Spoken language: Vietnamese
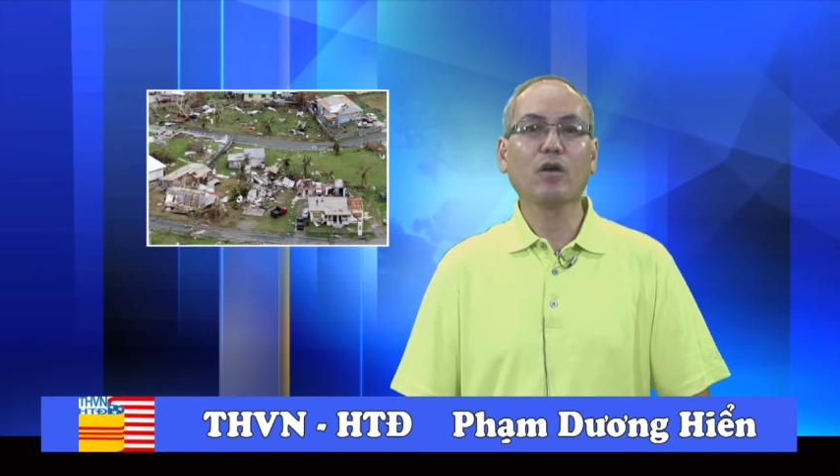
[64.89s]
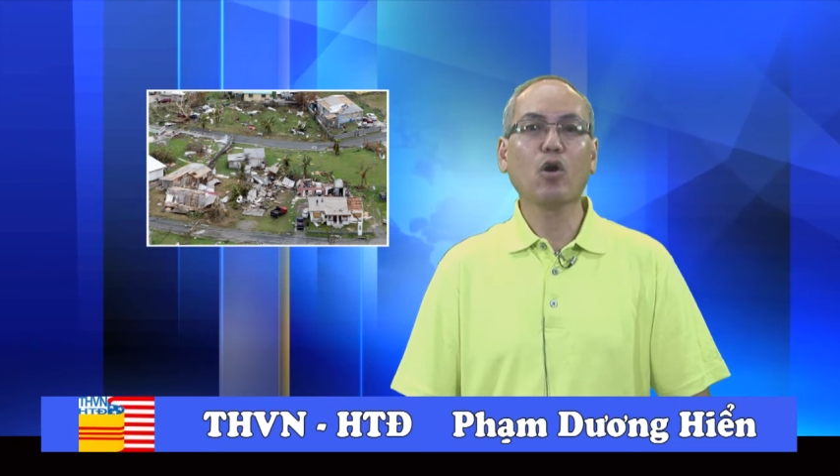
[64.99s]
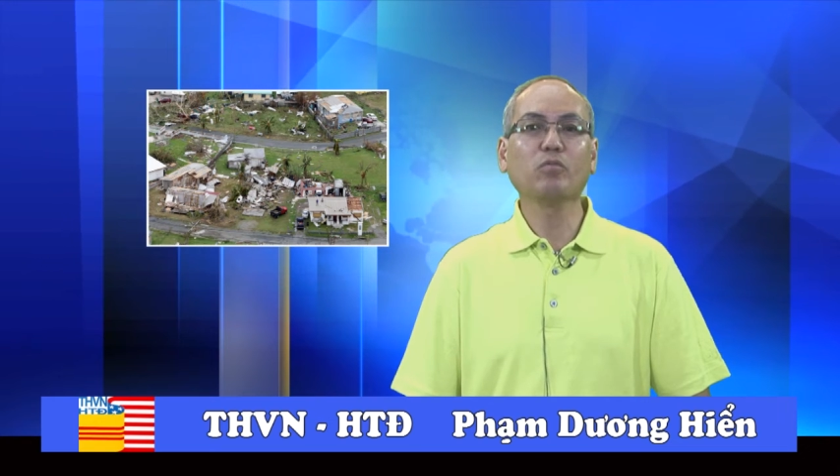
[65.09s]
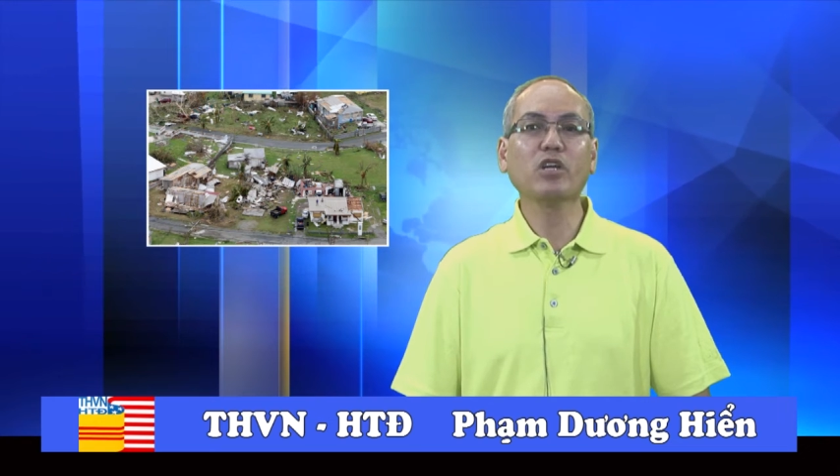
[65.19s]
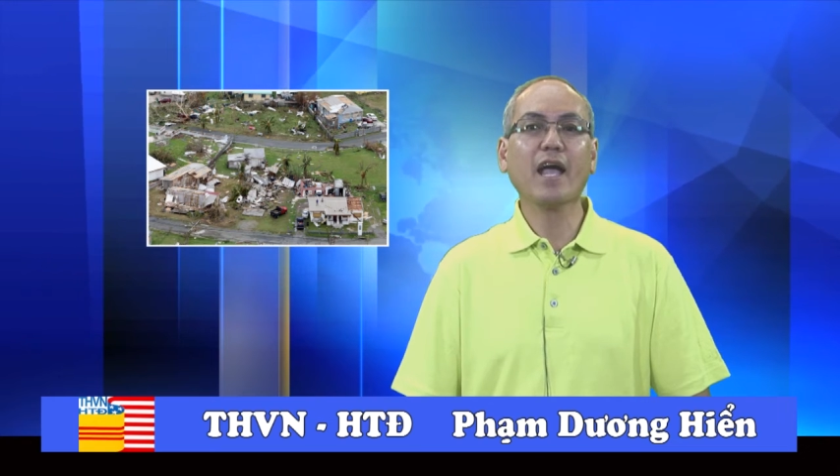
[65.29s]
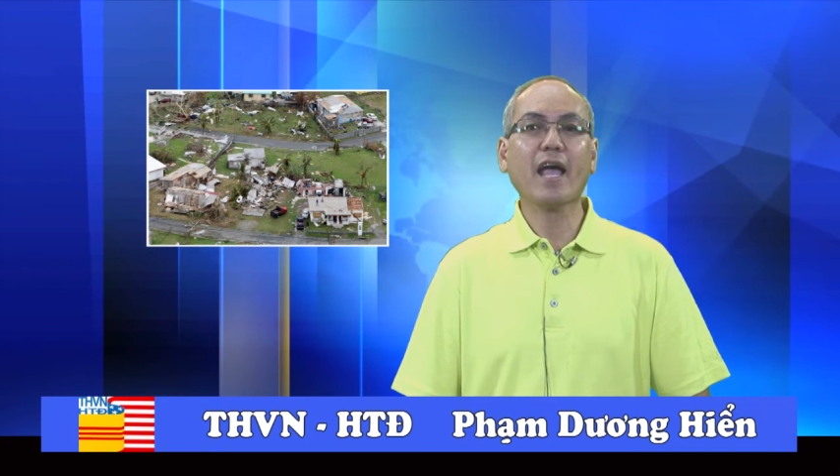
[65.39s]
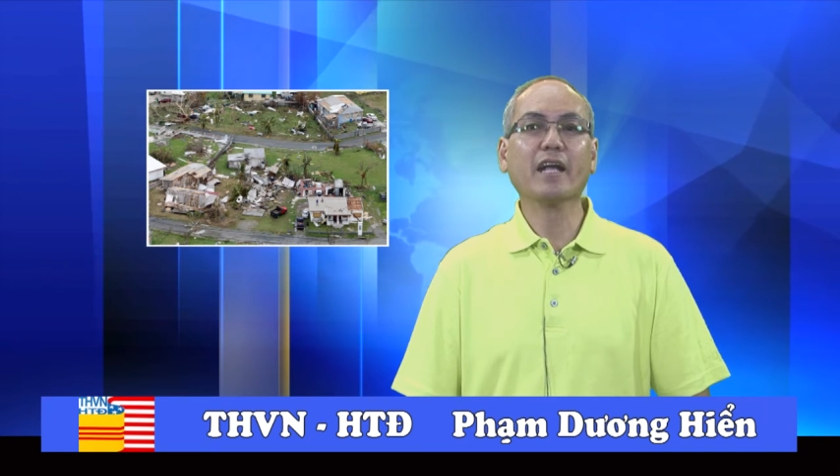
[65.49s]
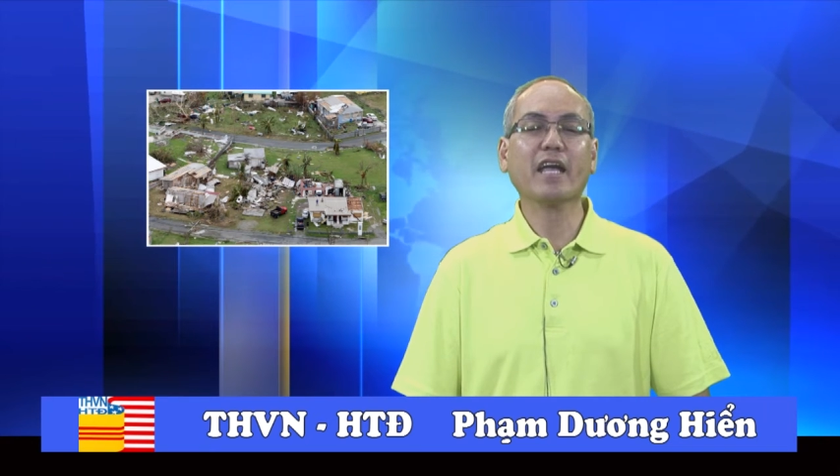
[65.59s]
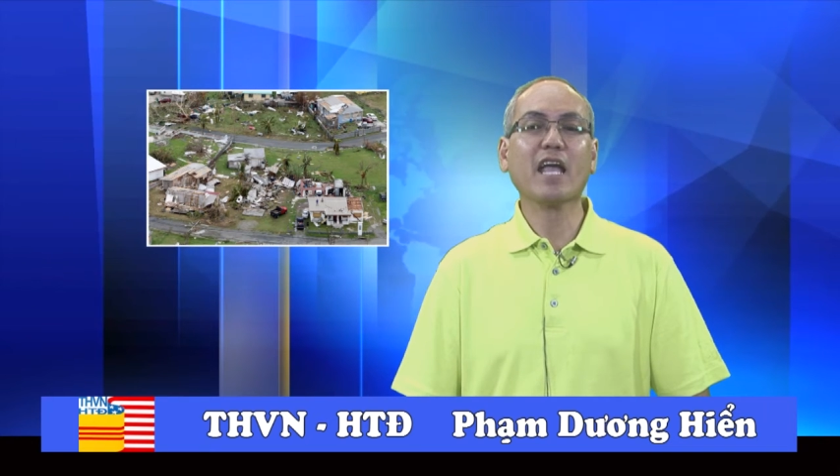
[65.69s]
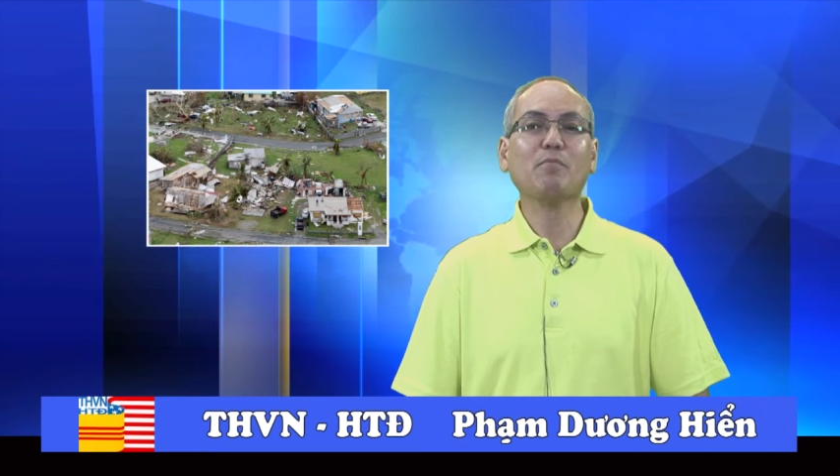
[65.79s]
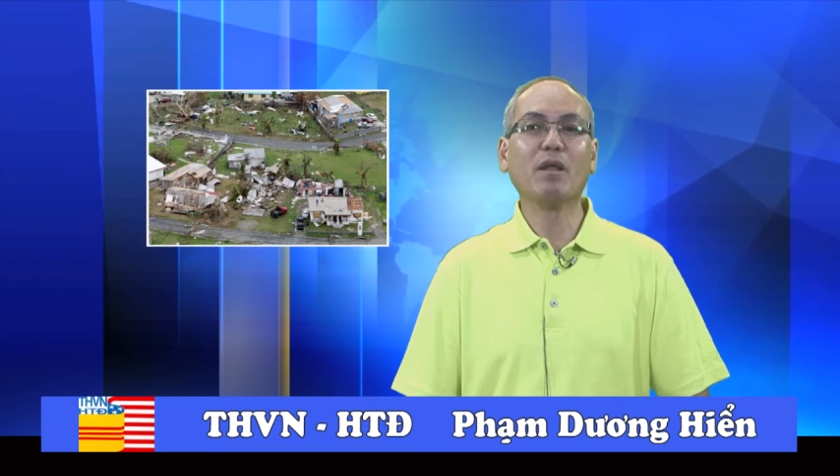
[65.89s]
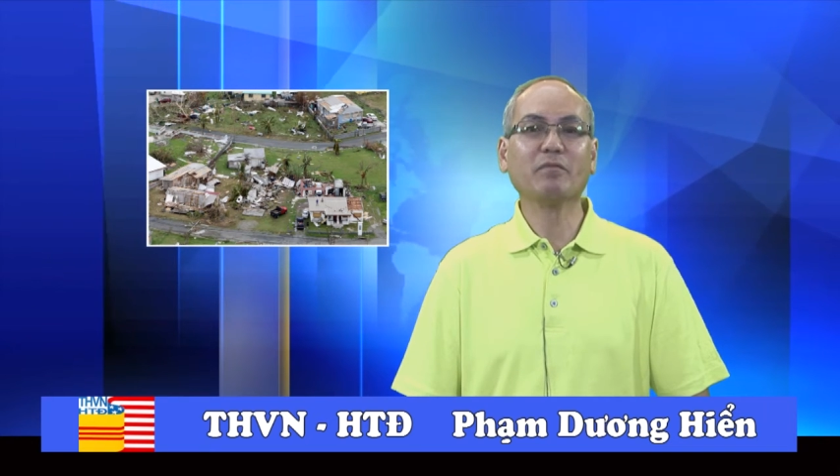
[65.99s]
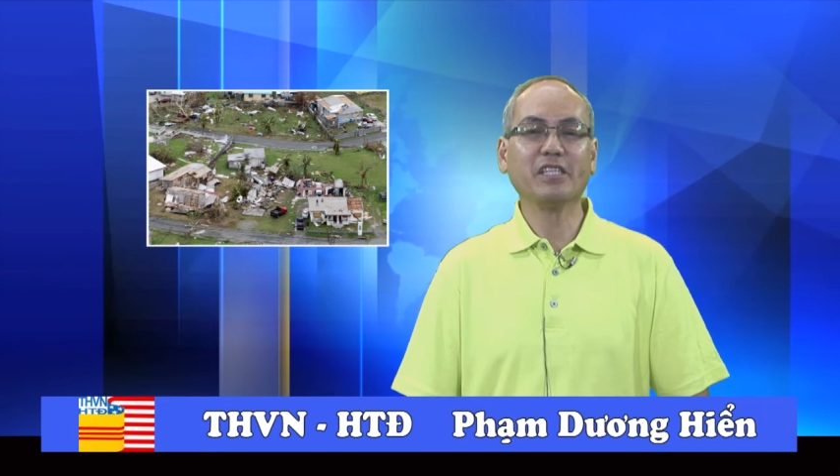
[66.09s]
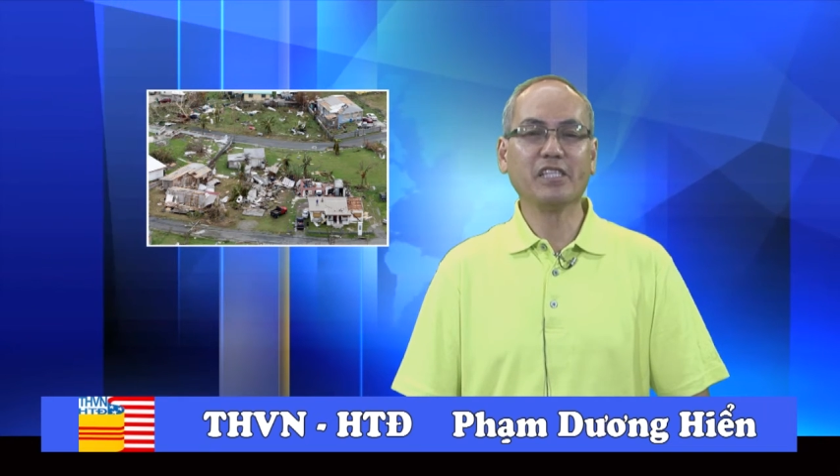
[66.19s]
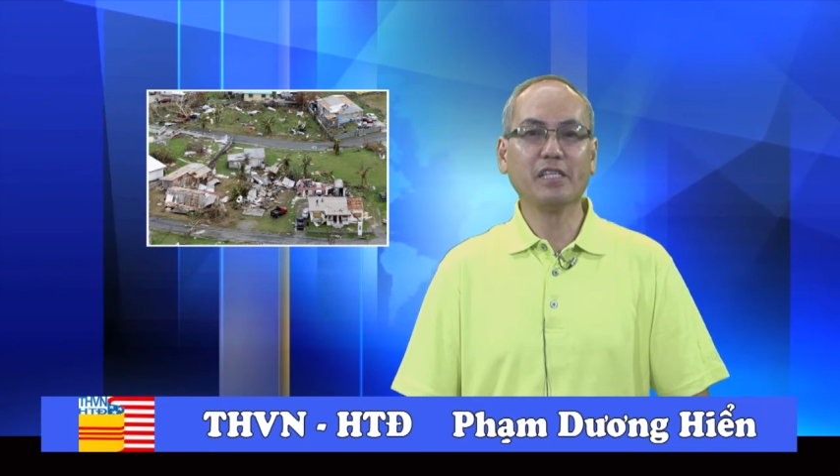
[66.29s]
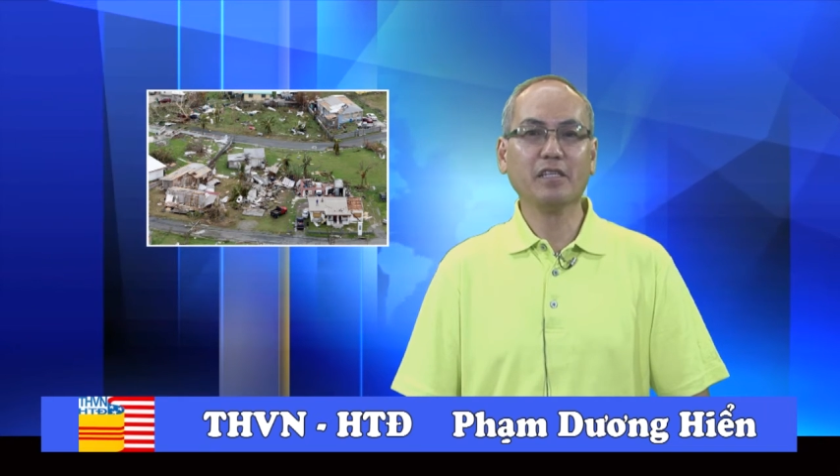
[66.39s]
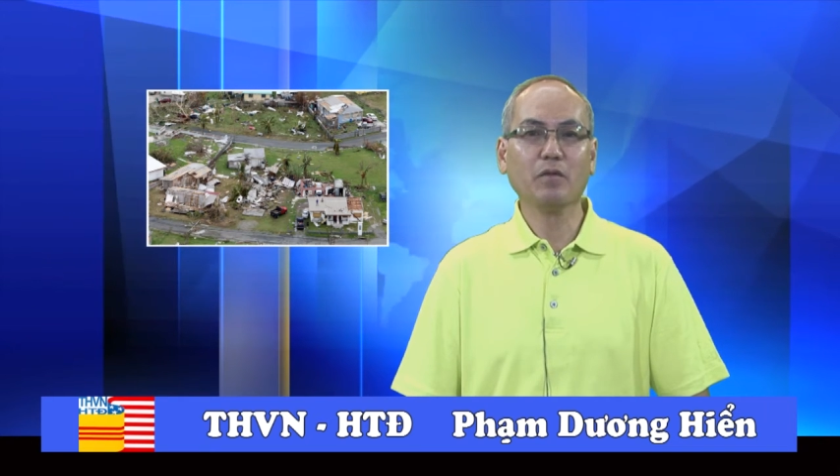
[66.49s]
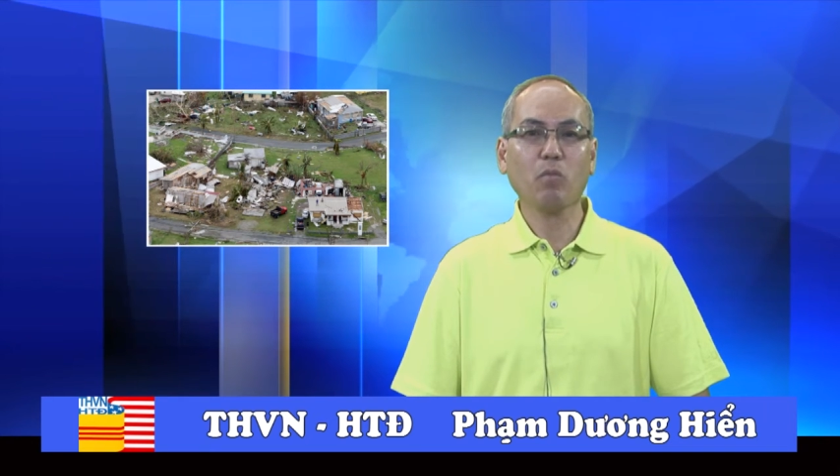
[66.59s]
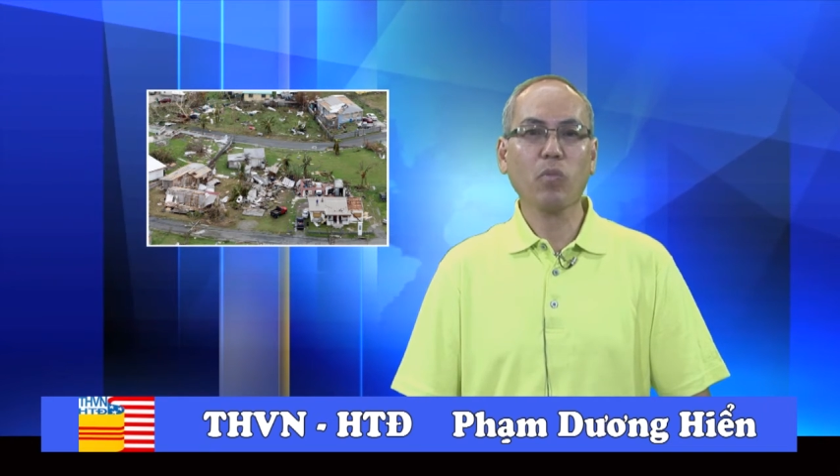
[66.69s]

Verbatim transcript: Hôm thứ Hai ngày 25 tháng 9,